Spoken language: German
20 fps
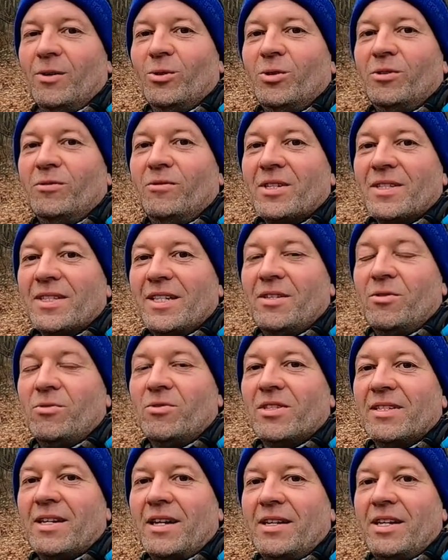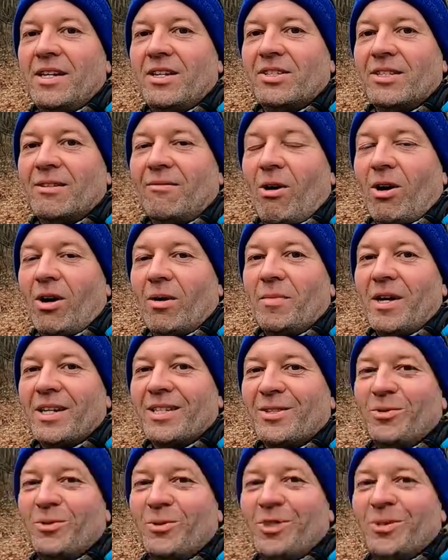und wir sehen uns dann nächste Woche.
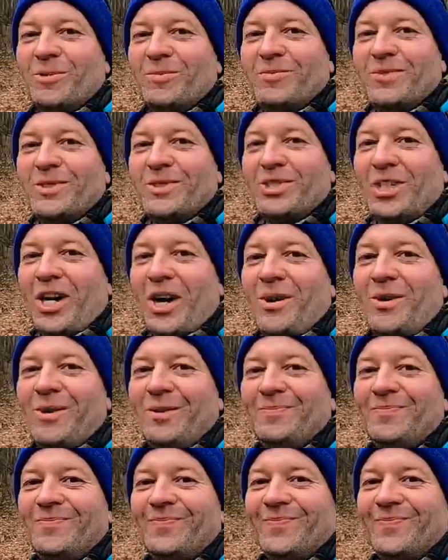Macht's gut. Ciao.